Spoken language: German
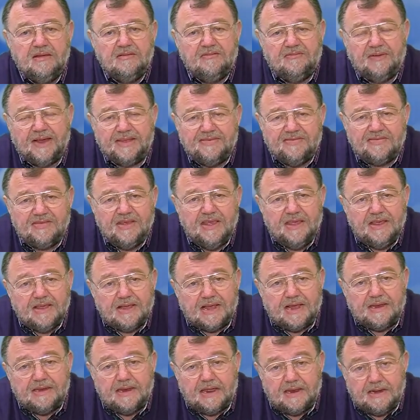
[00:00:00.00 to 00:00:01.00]
was
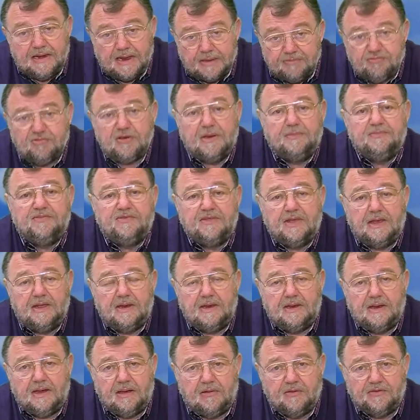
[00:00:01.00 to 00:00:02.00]
kann ein
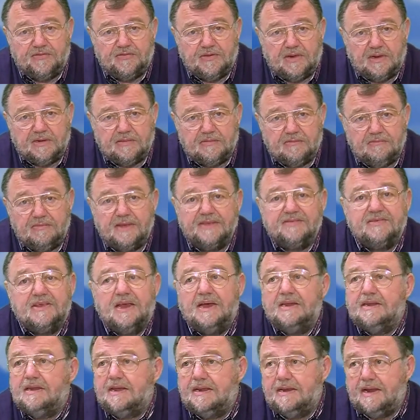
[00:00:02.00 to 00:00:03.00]
Abschleppseil aushalten? Was
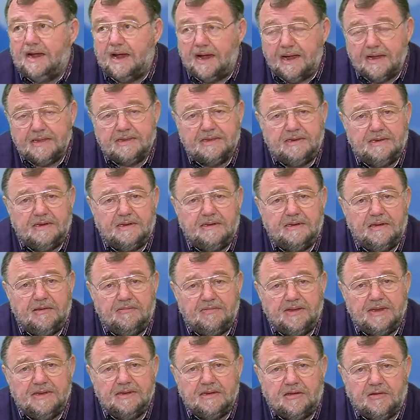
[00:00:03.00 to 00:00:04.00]
kann ein Haken an
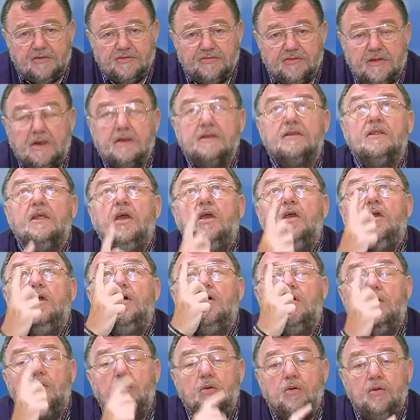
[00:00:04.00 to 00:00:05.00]
der Wand aushalten
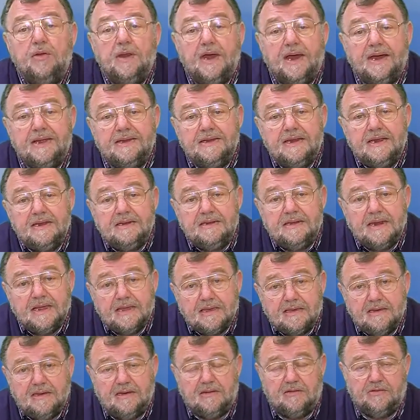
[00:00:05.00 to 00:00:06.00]
oder an der
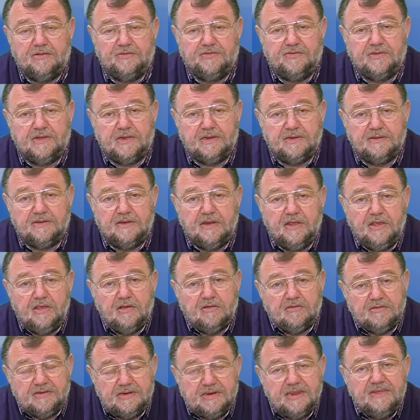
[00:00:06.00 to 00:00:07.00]
Decke aushalten?
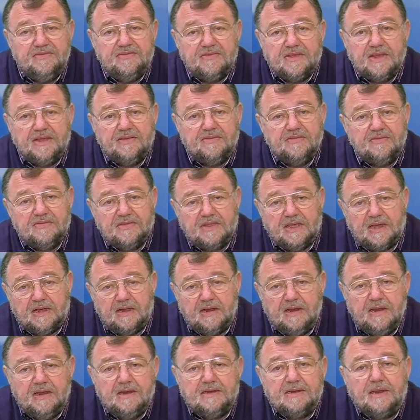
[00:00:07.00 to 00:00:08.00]
Und diese ganzen
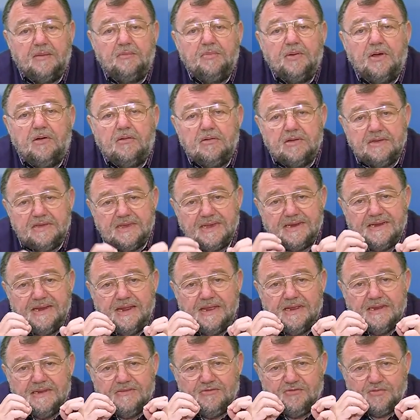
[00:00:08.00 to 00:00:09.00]
Sachen. Dann brauche ich ein
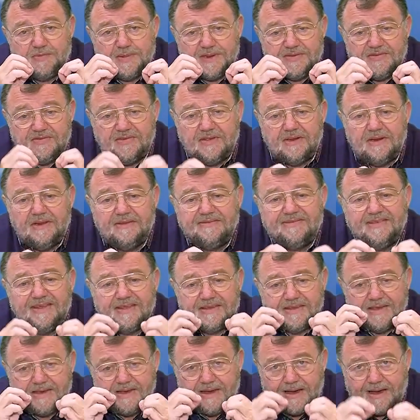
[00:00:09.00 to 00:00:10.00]
spezielles
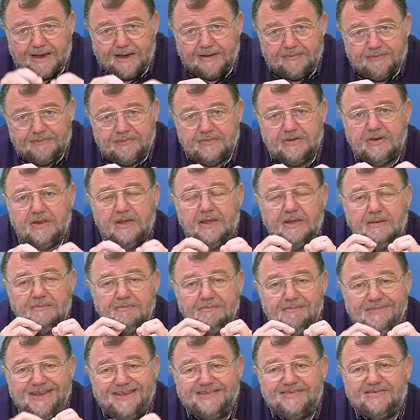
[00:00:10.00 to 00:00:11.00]

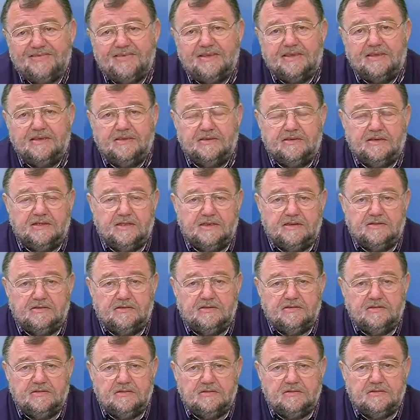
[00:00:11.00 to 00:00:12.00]
Kraftmessgerät.
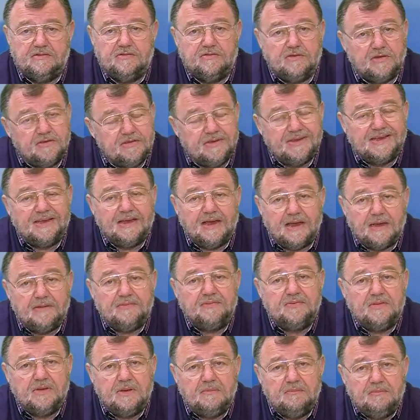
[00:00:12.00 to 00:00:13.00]
Und solche
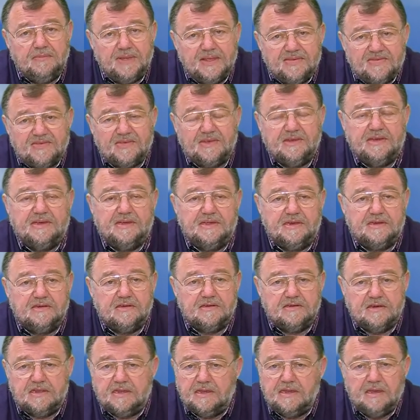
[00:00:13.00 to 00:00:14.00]

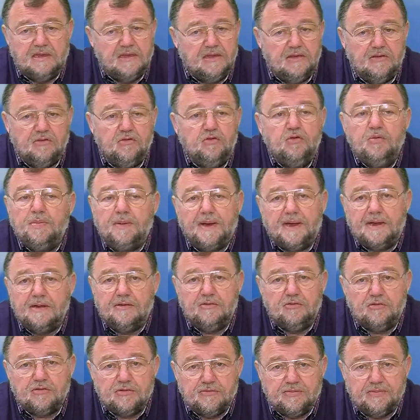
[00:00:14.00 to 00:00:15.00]
Kraftmessgeräte, die
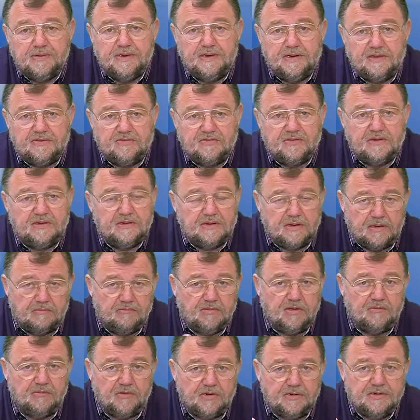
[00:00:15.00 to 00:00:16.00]
überall notwendig sind,
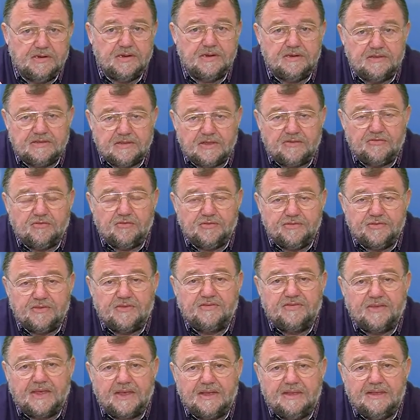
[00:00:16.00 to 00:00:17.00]
denn wir wollen ja nicht, dass
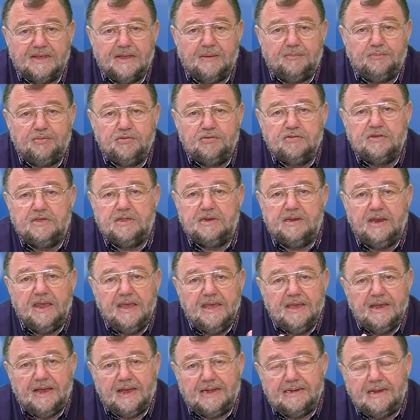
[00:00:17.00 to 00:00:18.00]
unsere Sachen kaputt gehen.
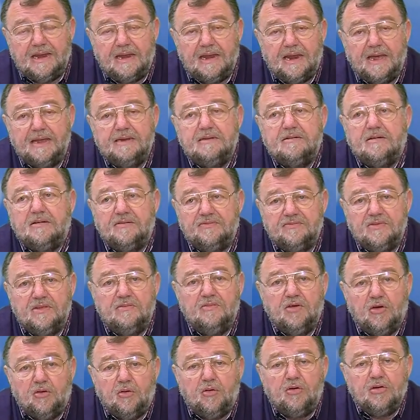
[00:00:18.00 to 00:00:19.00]
An den Leiter, auf
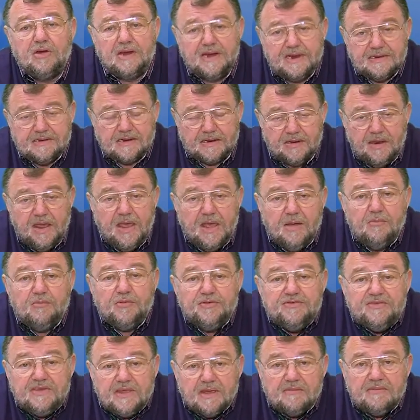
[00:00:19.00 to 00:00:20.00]
die wir hochklettern,
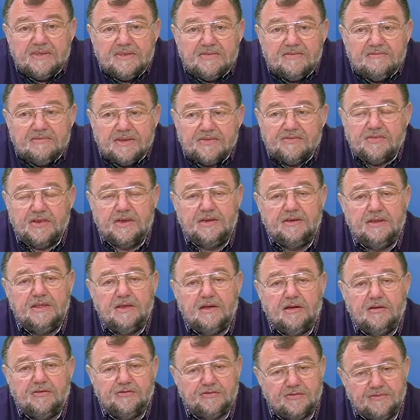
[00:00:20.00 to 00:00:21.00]
muss ich ja wissen, was hält
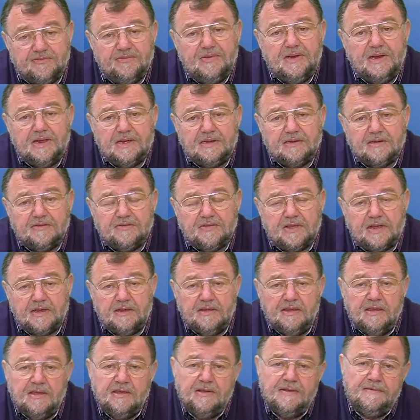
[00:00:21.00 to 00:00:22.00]
die aus und viele andere
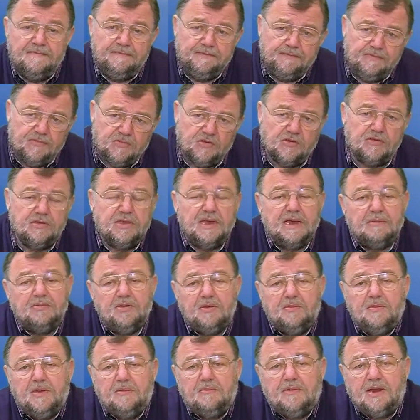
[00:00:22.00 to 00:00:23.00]
Sachen. Solche habe
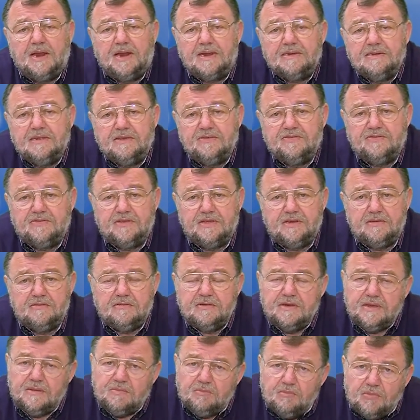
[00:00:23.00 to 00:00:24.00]
ich mir mal angesehen
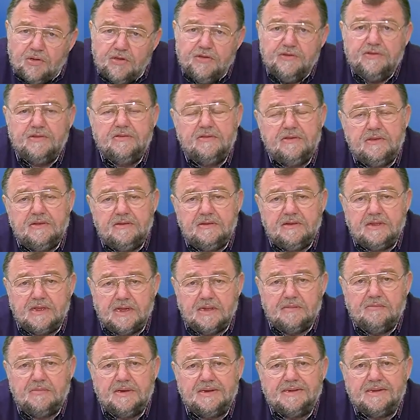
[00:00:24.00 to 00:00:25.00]
und ich möchte Ihnen
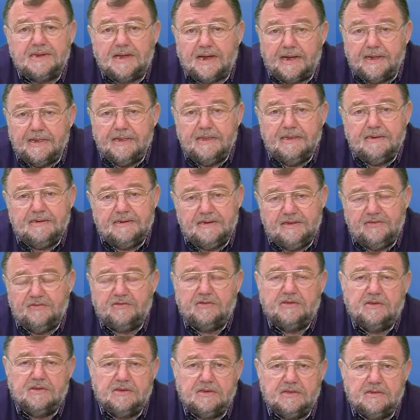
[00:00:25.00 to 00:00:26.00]
gern mal drei
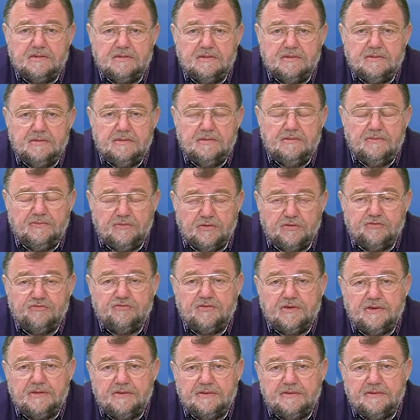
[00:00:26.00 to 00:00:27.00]
dieser Geräte
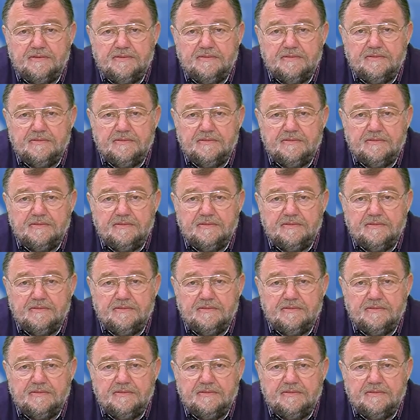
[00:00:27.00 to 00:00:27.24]
vorstellen.